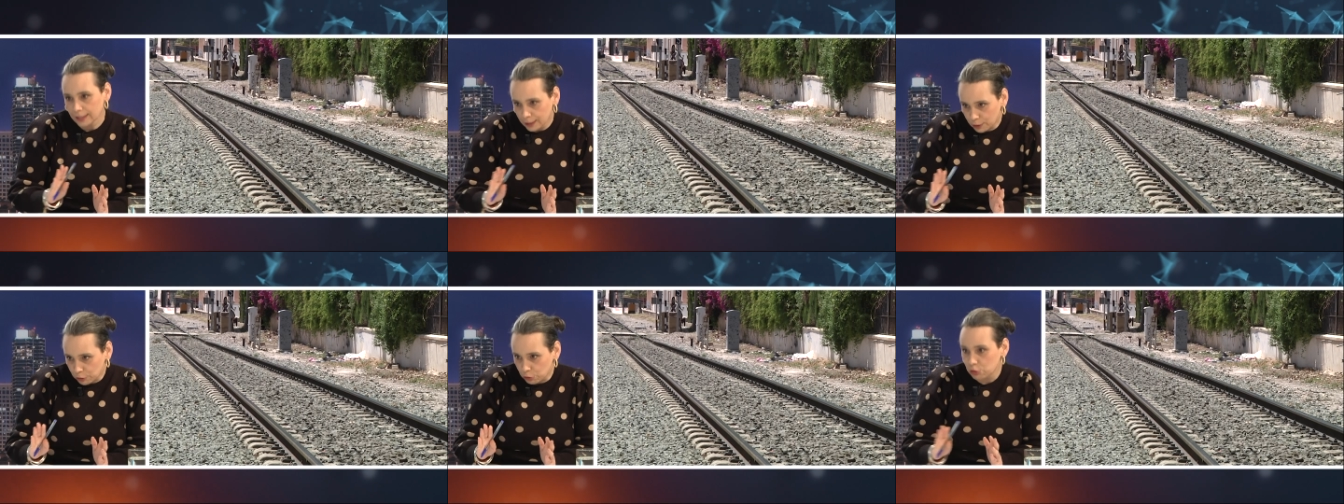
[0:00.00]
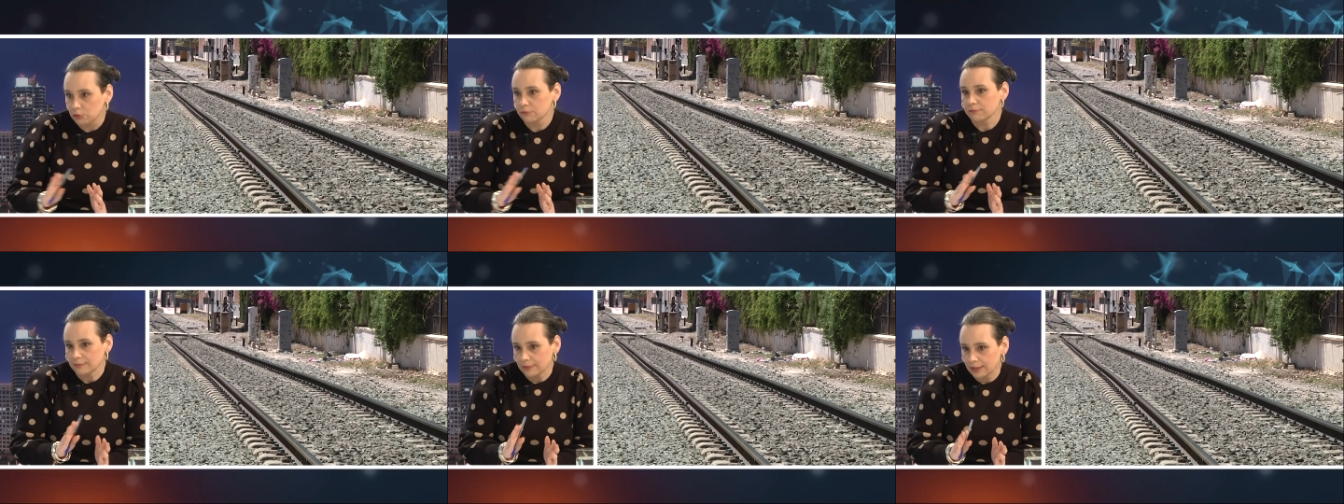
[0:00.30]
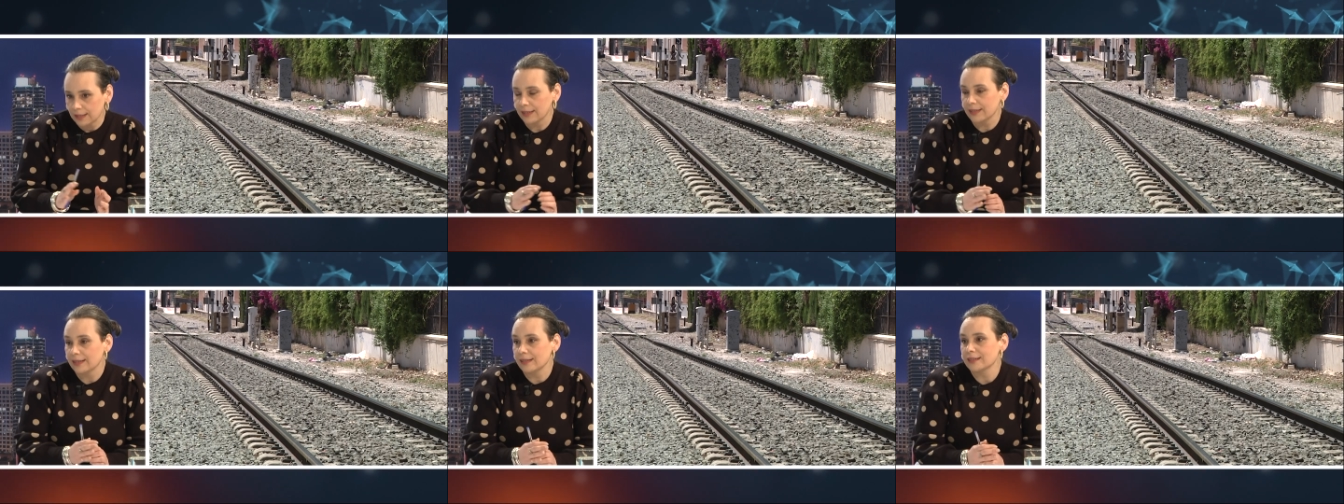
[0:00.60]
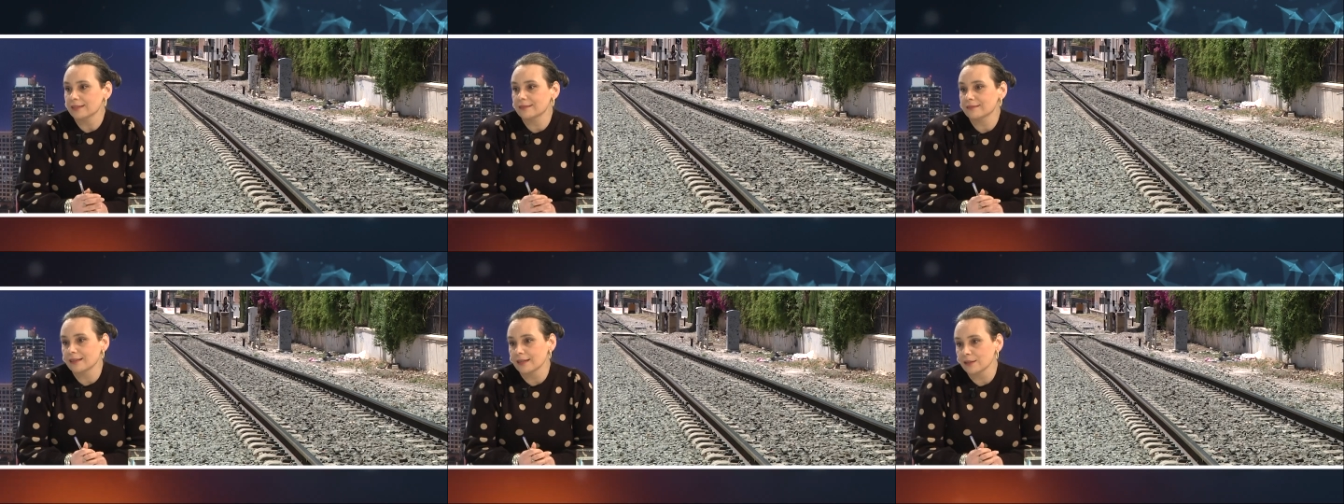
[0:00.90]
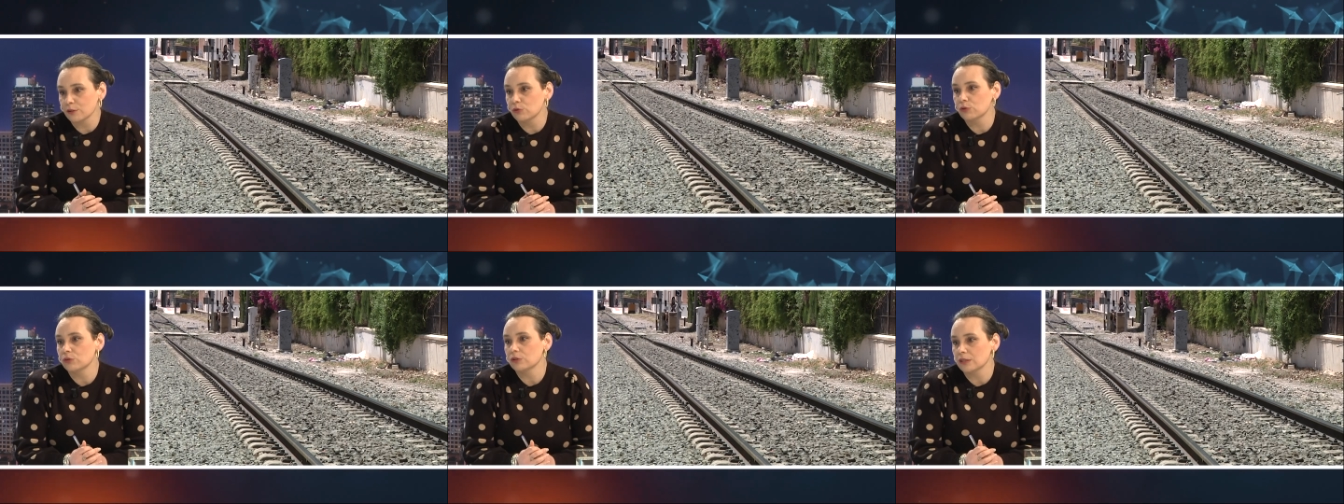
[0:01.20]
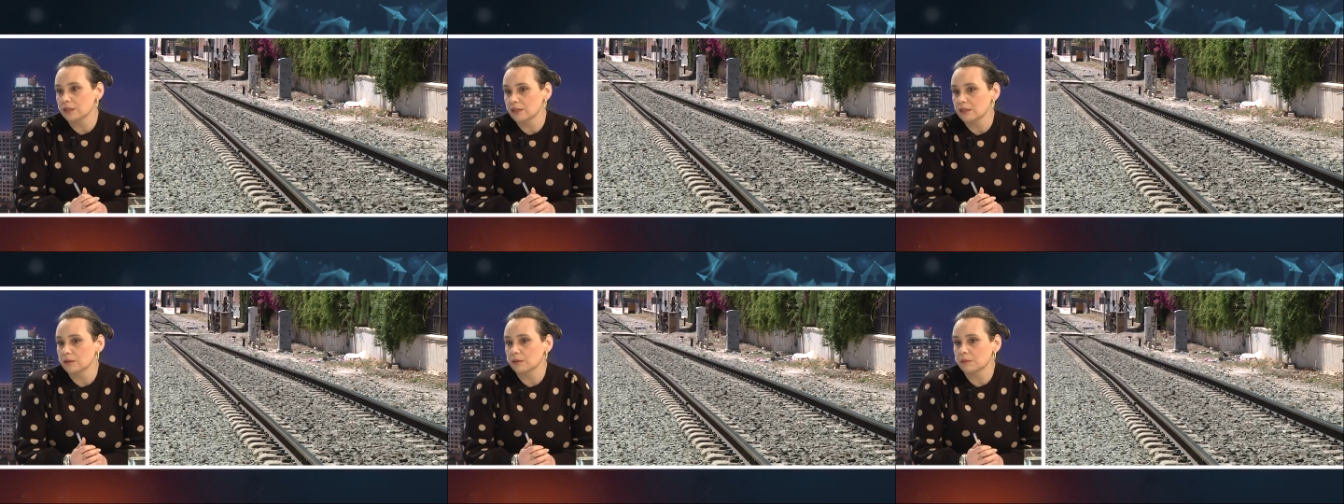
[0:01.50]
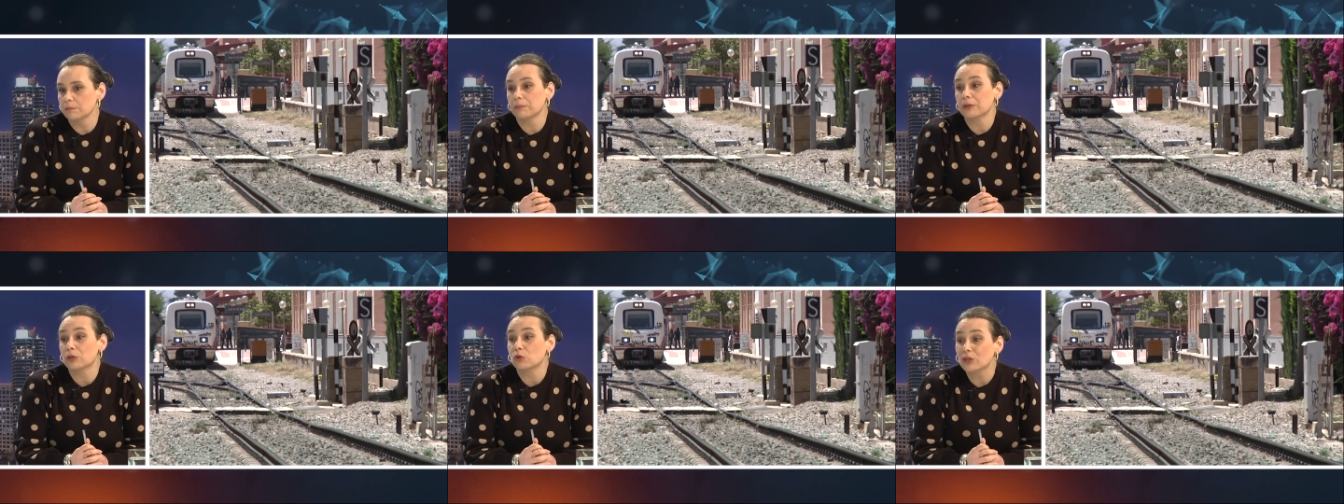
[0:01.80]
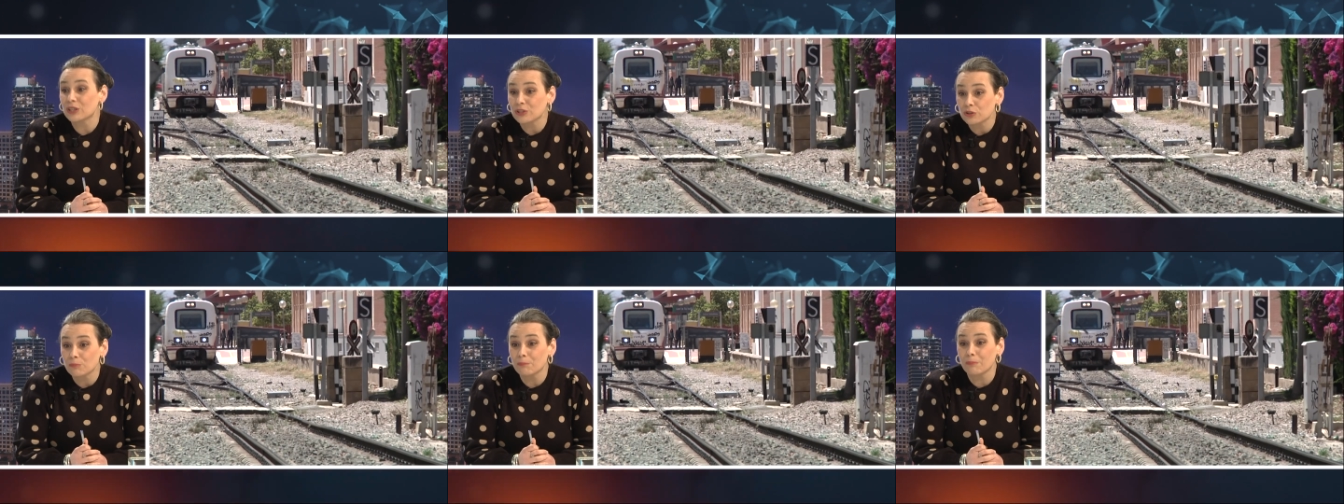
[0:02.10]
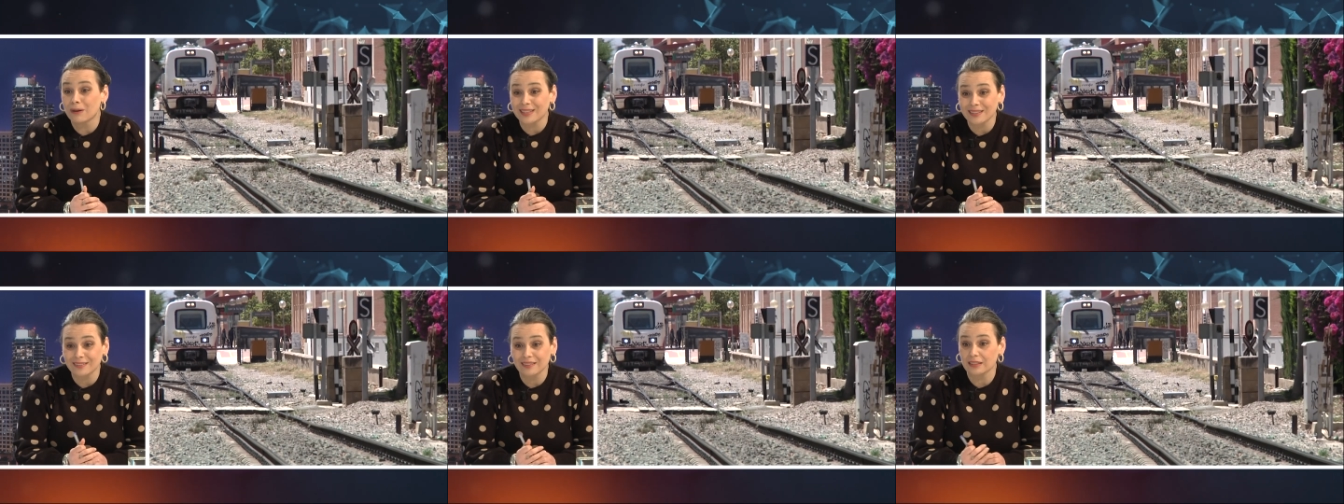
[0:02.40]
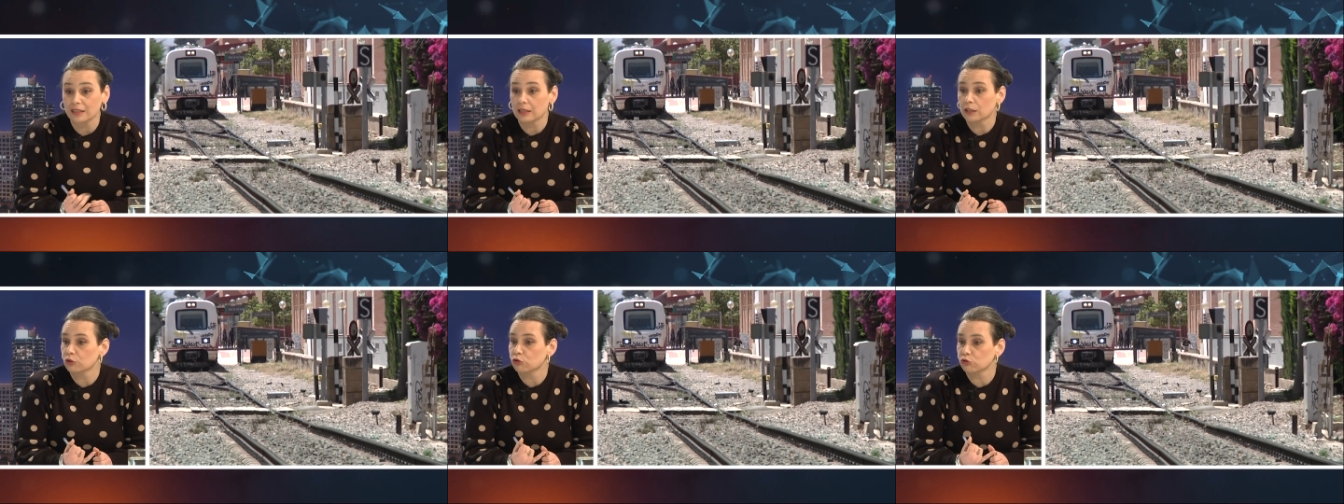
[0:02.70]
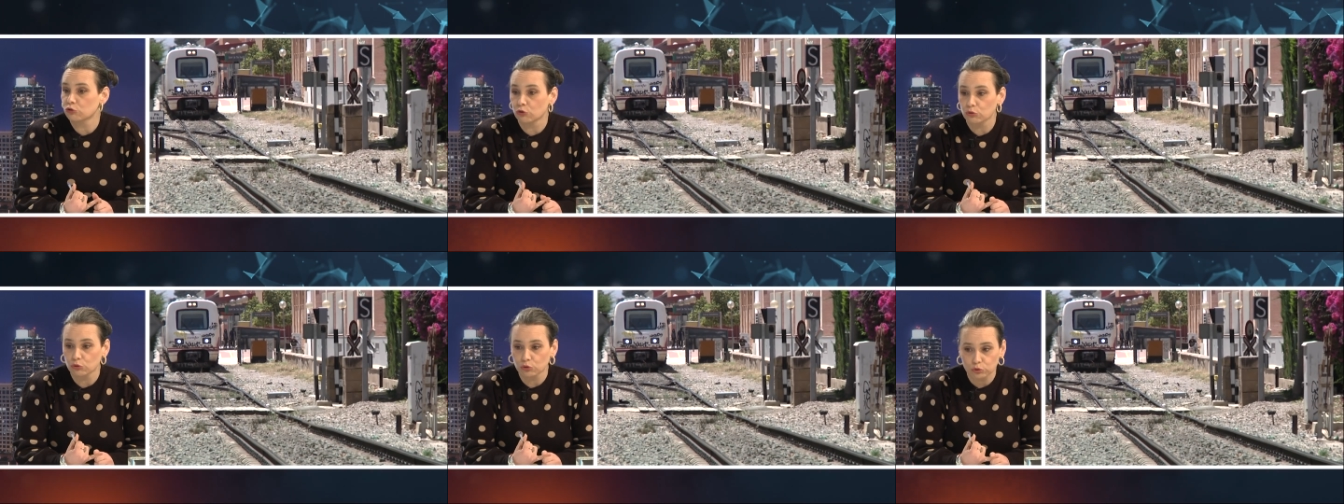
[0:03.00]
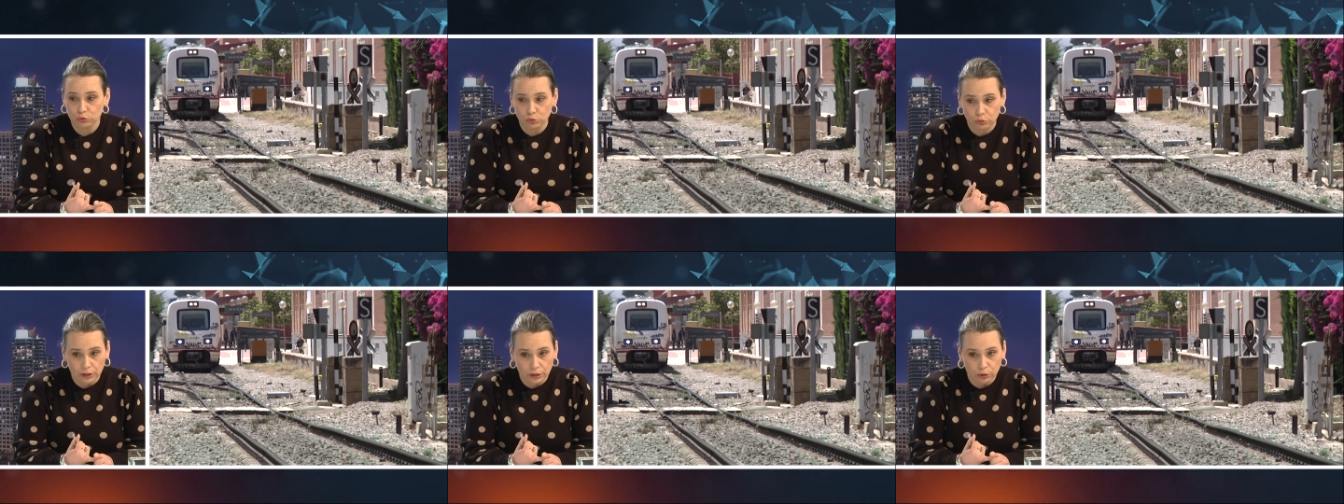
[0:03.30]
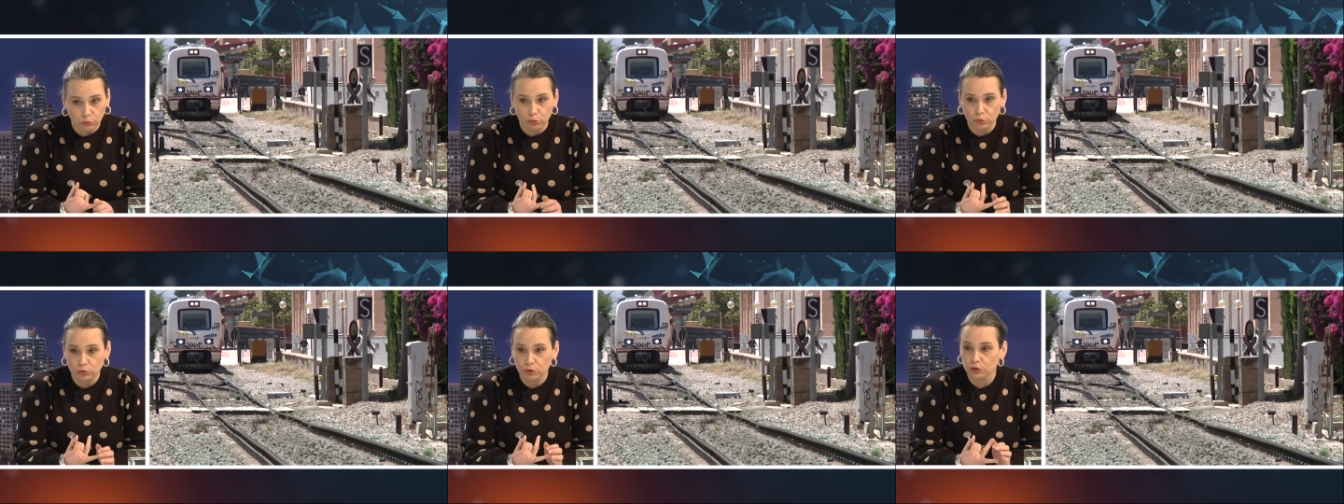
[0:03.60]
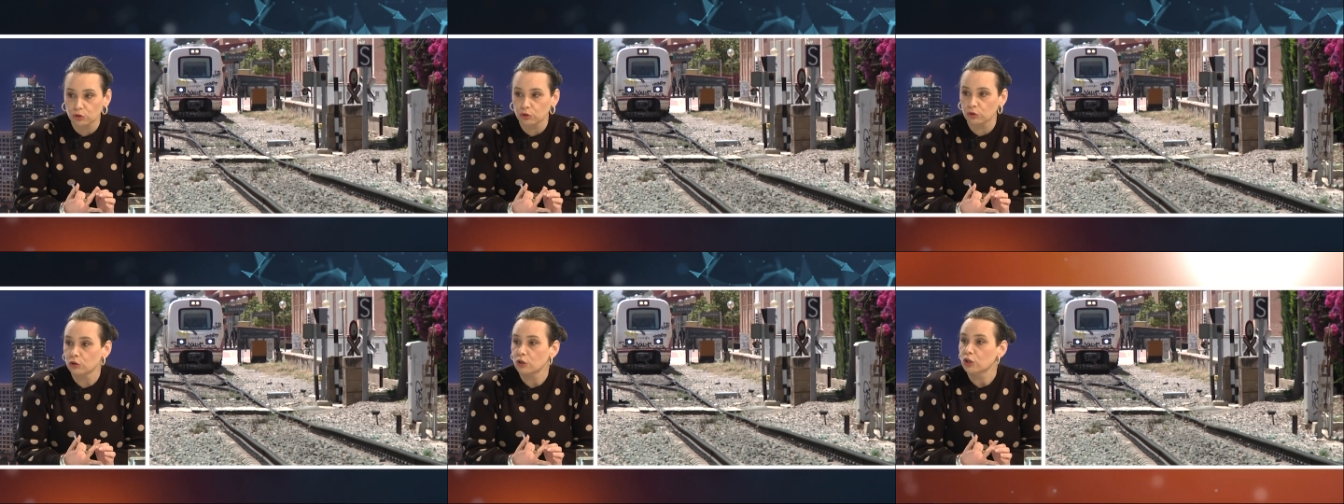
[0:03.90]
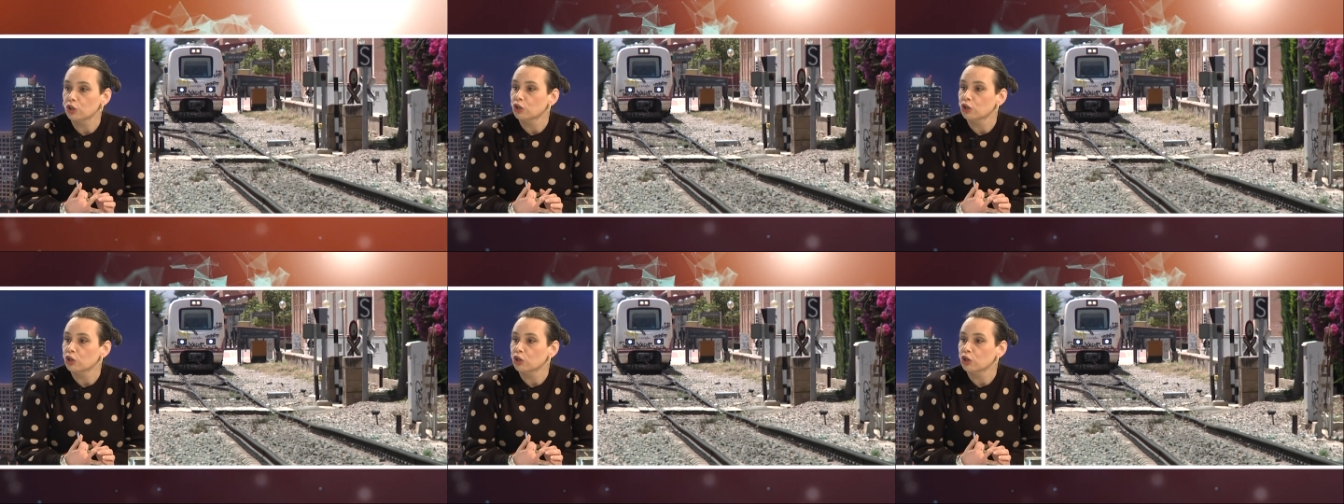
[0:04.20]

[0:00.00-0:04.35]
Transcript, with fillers: No, el Estado, y, eh, pero ellos van a tener todos sus recursos,